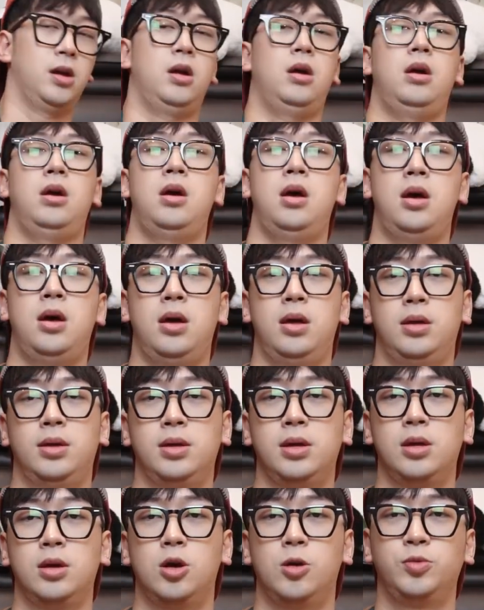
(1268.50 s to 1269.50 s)
à,
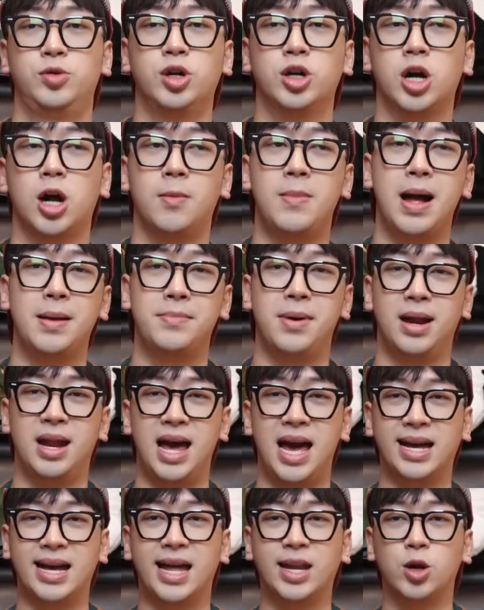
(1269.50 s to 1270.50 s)
hôm trước các bạn bảo là
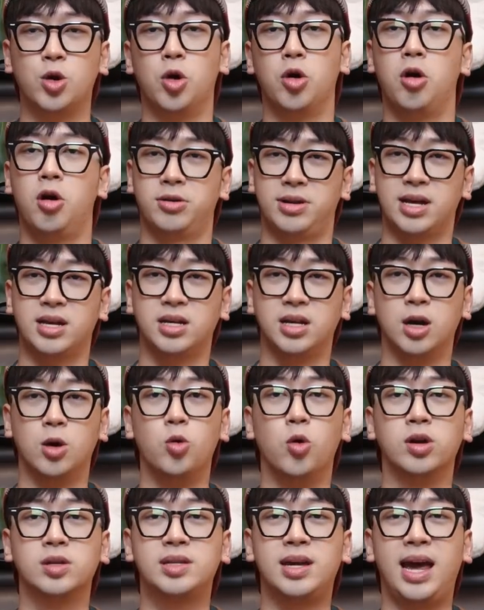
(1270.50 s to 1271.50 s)
anh ăn đồ ngọt anh hiếu
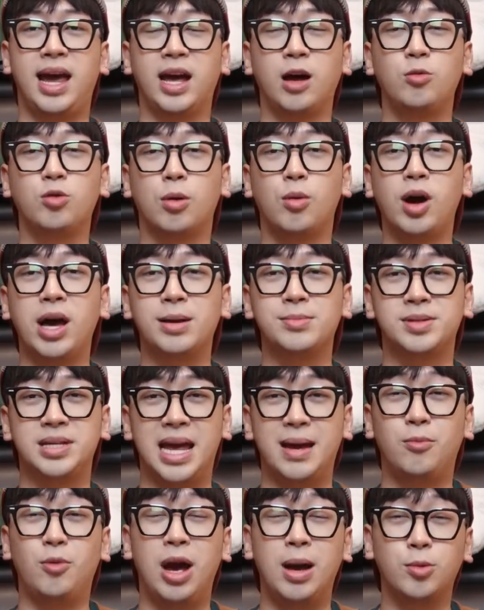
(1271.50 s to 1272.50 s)
uống chè không có bọn em
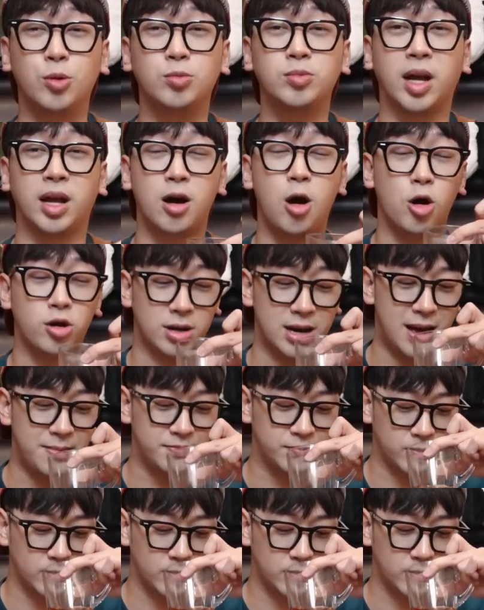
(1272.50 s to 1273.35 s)
xem bọn em cũng thấy ngọt lắm